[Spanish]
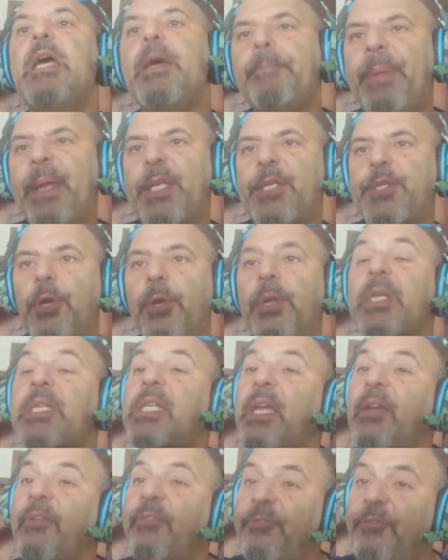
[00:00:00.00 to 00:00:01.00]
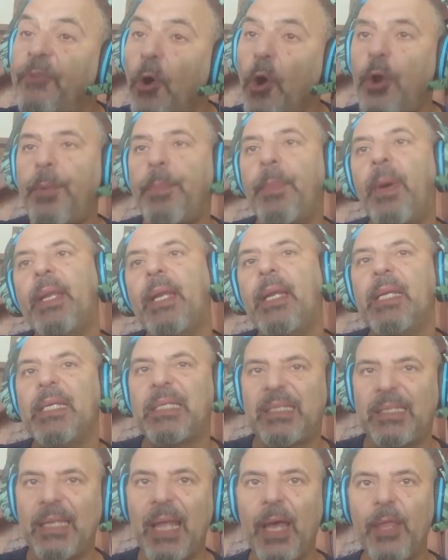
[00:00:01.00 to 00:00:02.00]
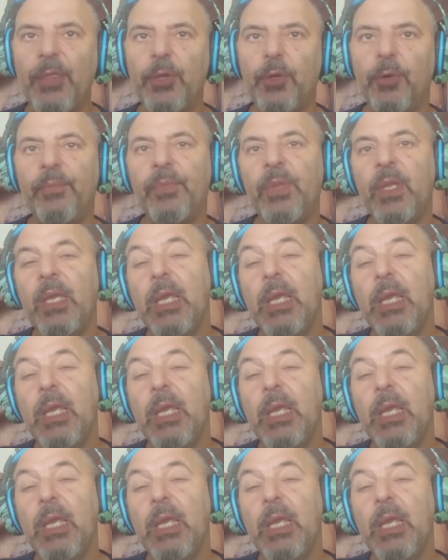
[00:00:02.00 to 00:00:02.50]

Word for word: personas que forman el Estado.